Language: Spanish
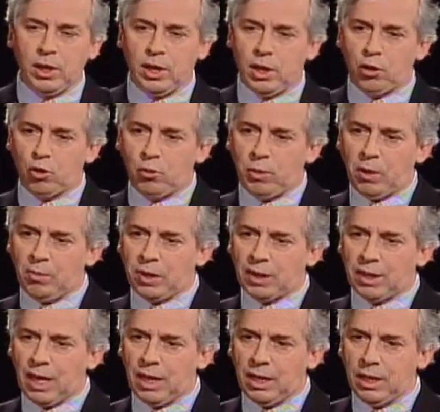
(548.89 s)
En economía
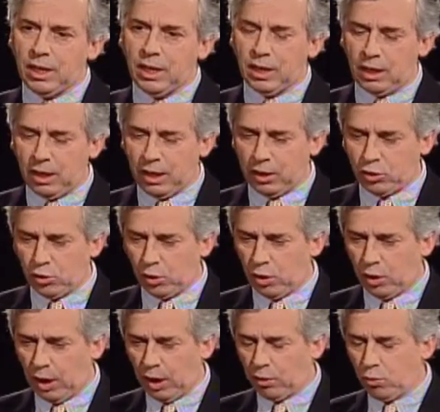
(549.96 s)
ambiental he
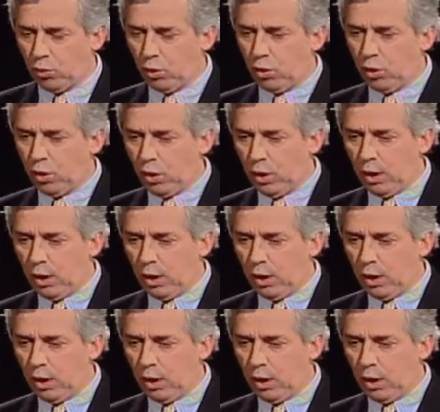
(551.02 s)
hecho algunos